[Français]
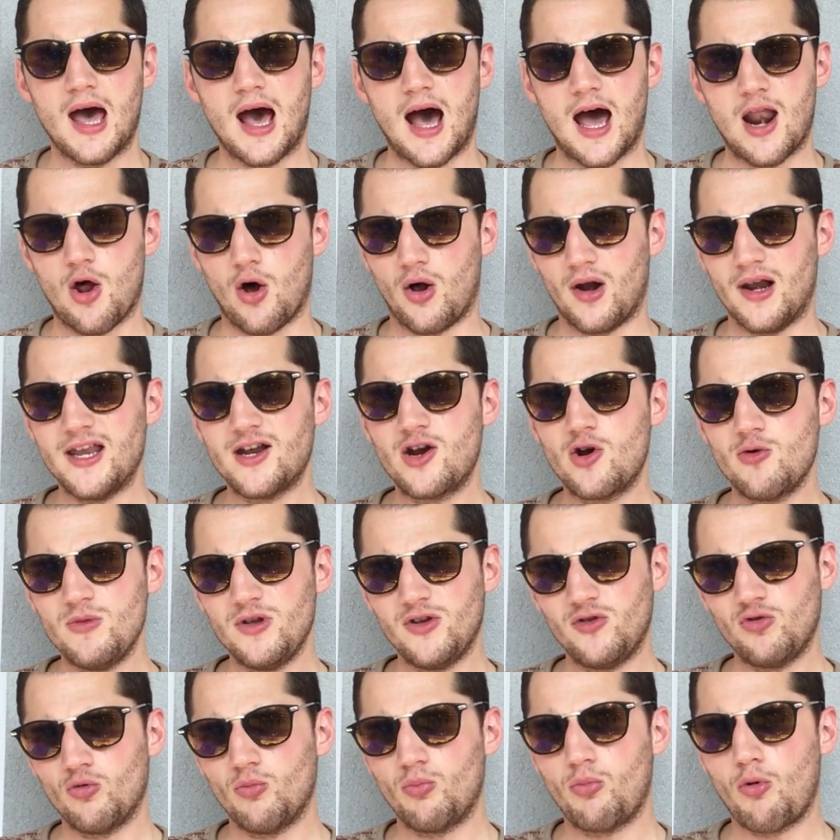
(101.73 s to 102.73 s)
Alors les
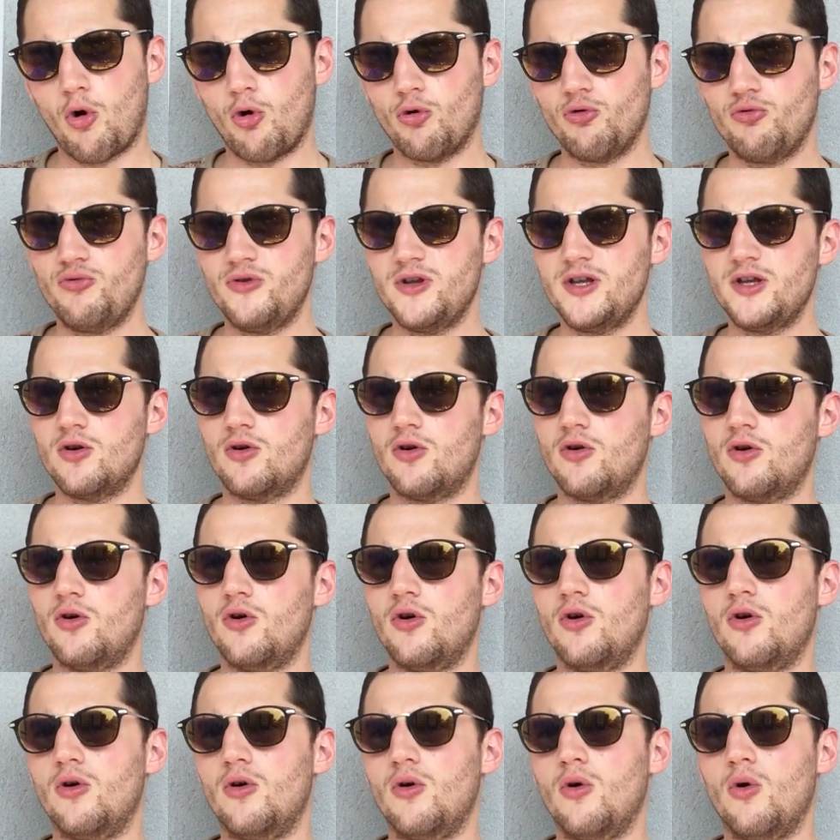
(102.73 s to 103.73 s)
commissions de produits
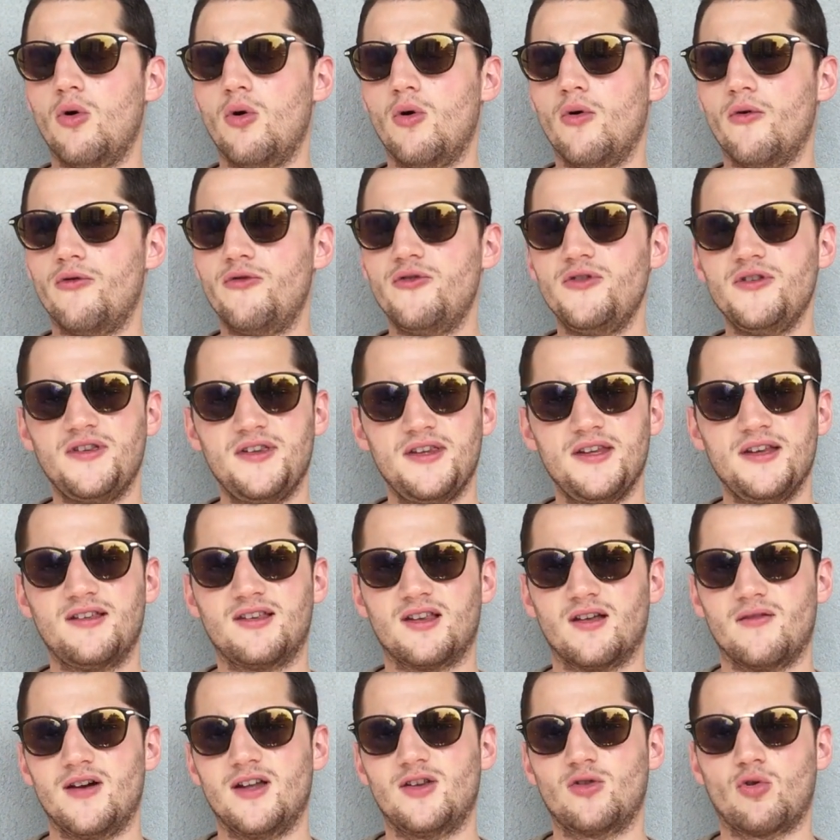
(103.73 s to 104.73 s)
euh, physiques,
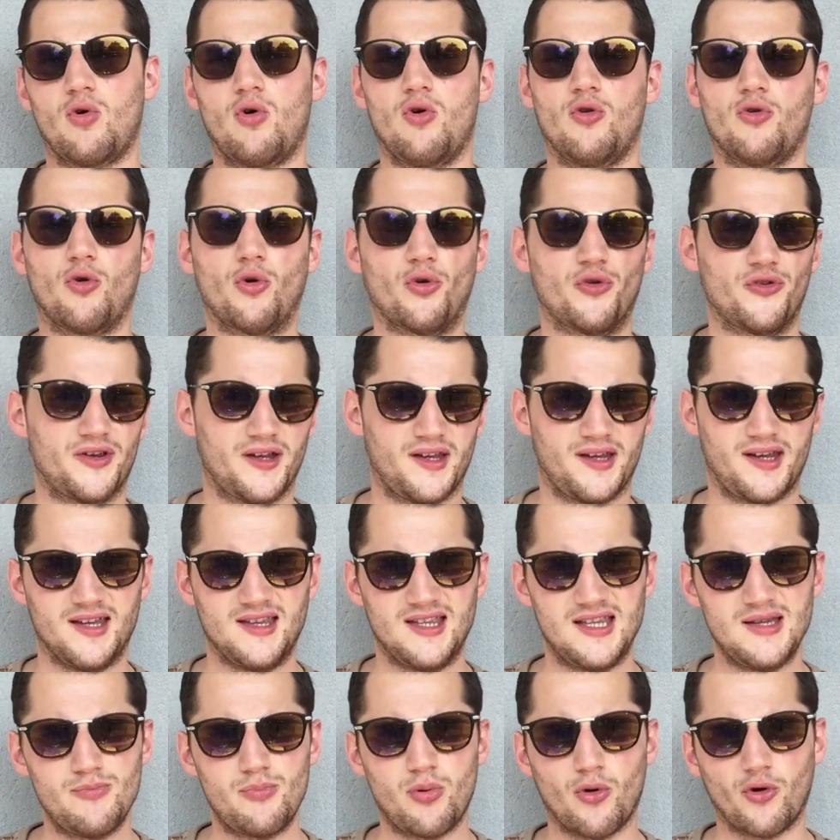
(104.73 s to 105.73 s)
ça va être entre 5 et
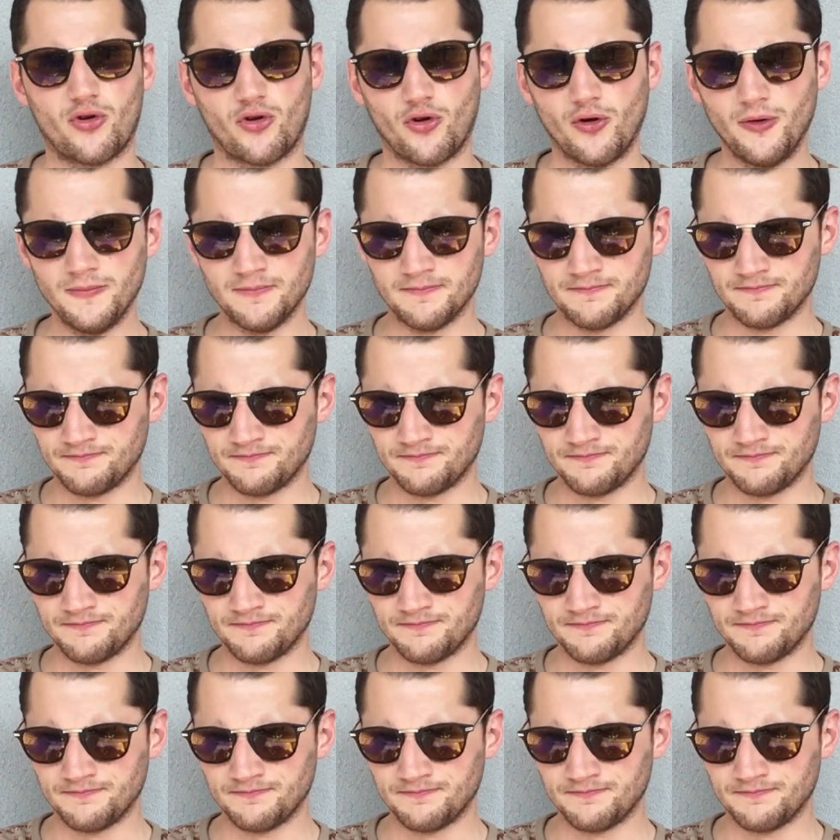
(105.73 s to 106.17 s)
10%,